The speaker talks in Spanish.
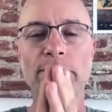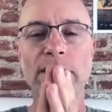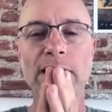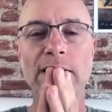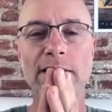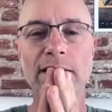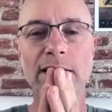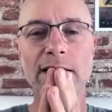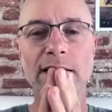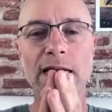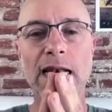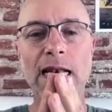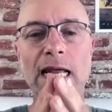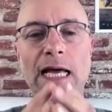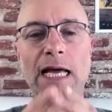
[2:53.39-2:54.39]

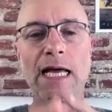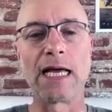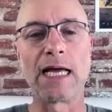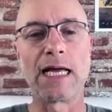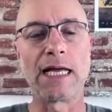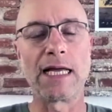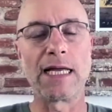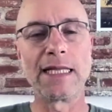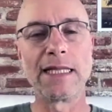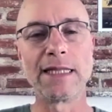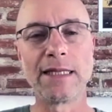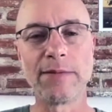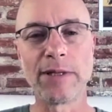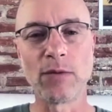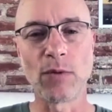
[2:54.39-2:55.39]
pierde la
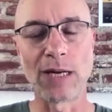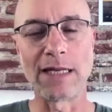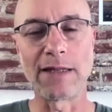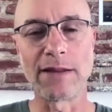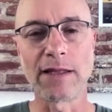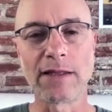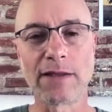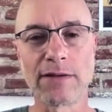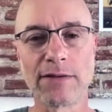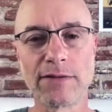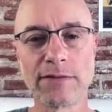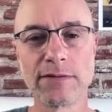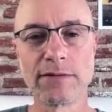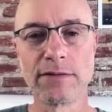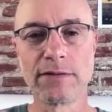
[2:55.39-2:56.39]
individualidad,
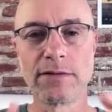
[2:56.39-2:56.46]
¿no?